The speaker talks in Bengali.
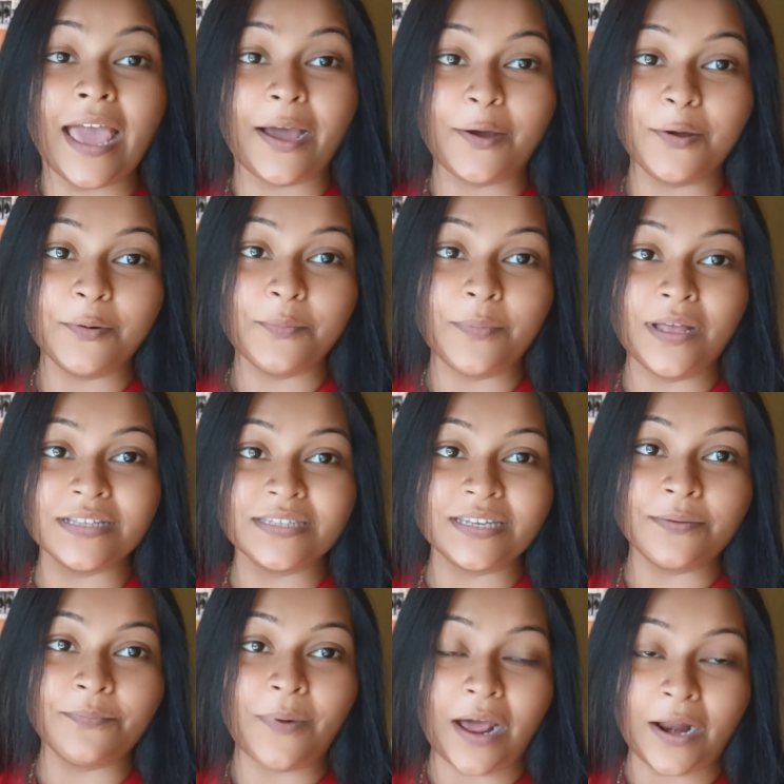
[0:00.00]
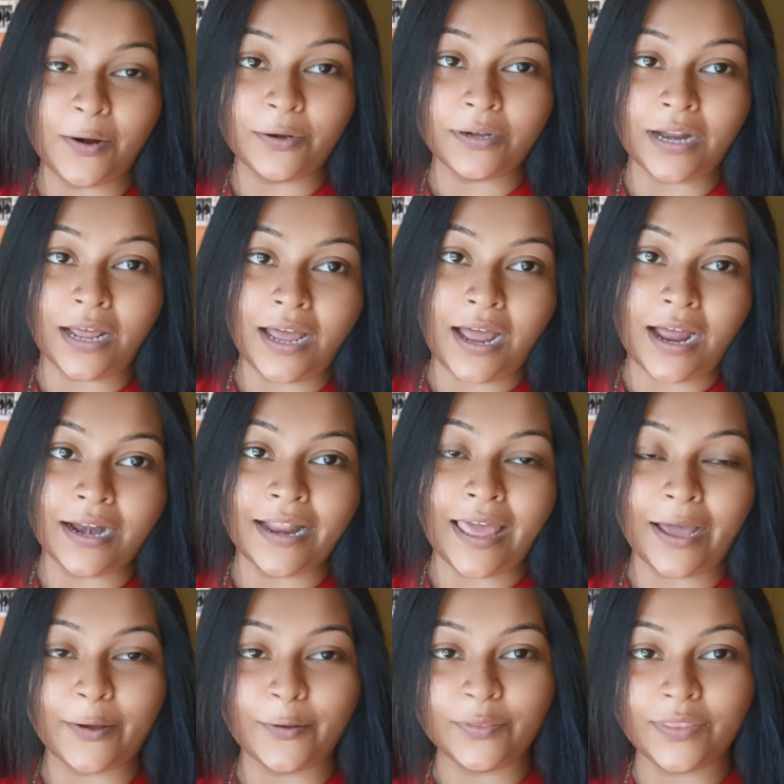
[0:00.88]
এখন বাজে বারোটা আর
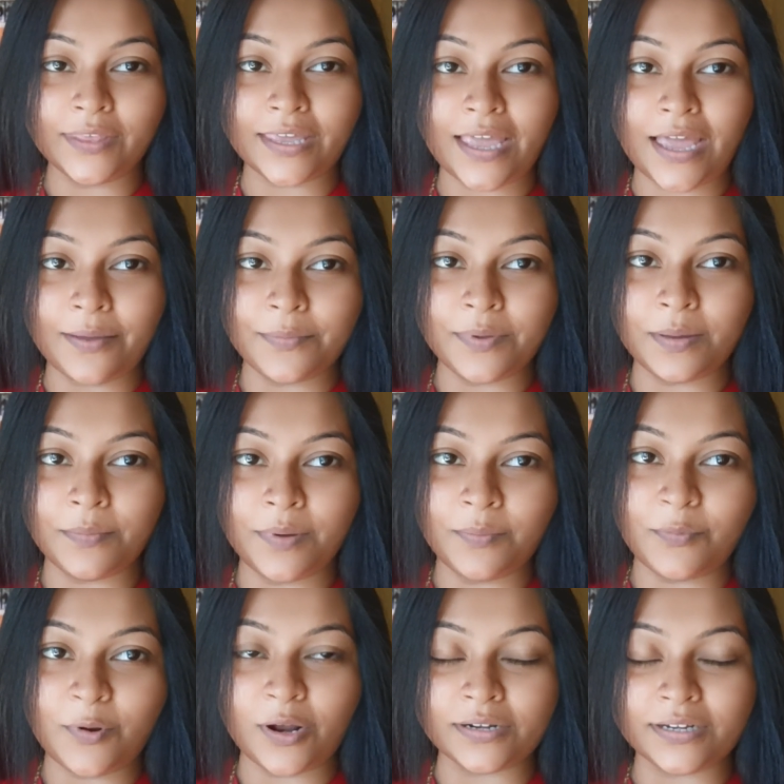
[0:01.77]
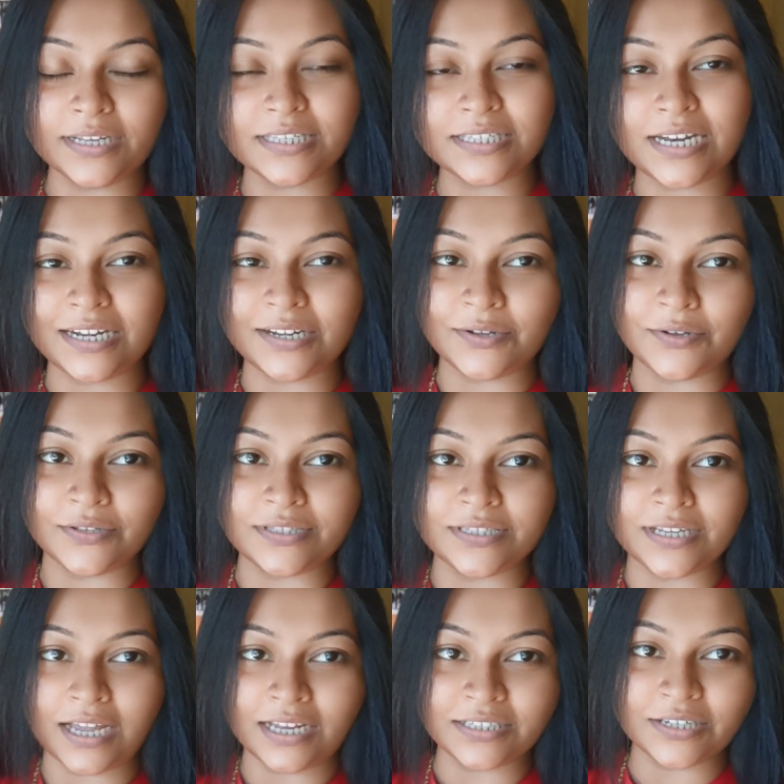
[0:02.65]
এখন থেকে আমি আমার ব্লগটা স্টার্ট
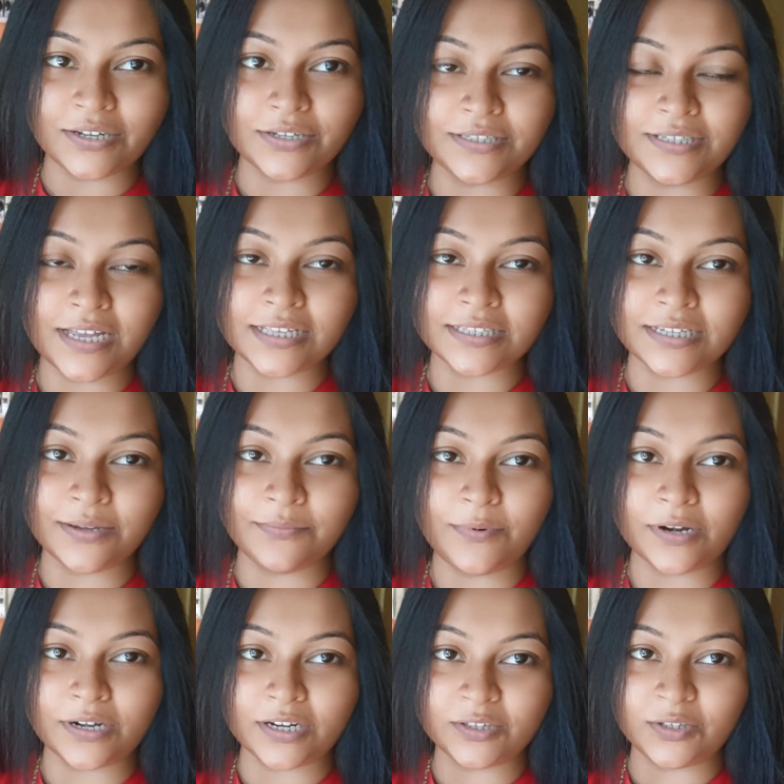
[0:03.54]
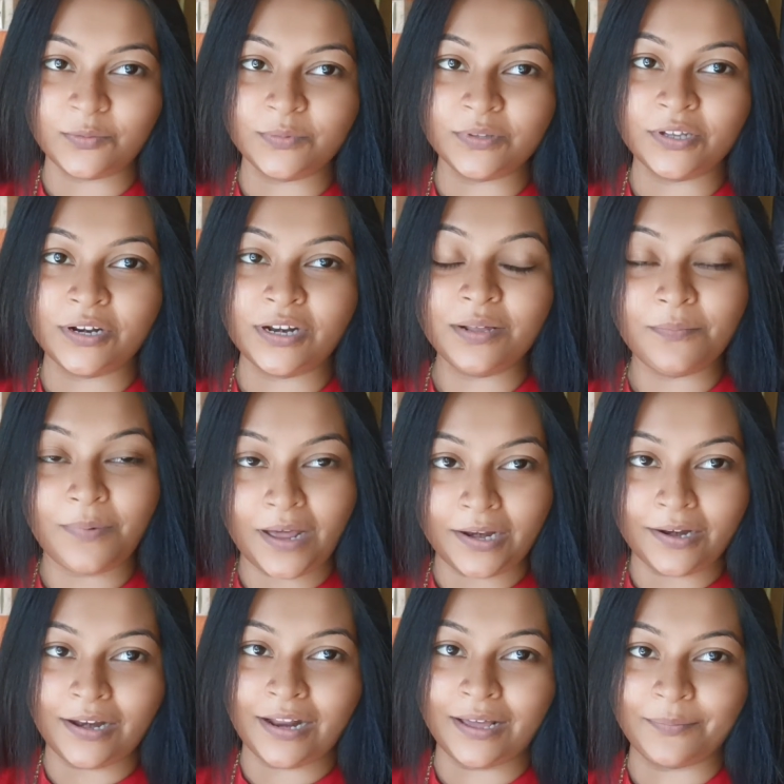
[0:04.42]
করছি আশা করছি আজকে ব্লগটা তোমাদের অনেক
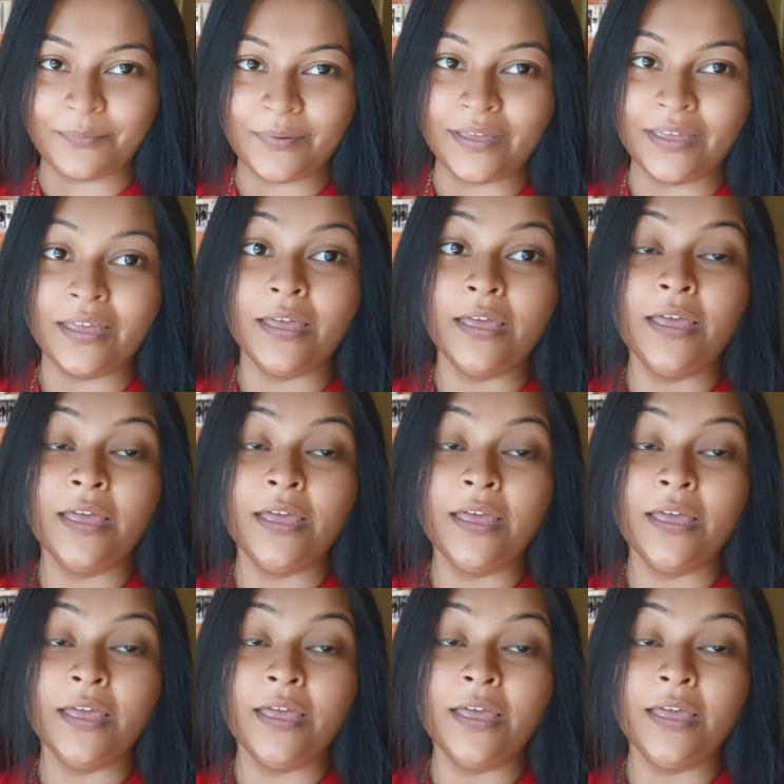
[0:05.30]
ভালো লাগবে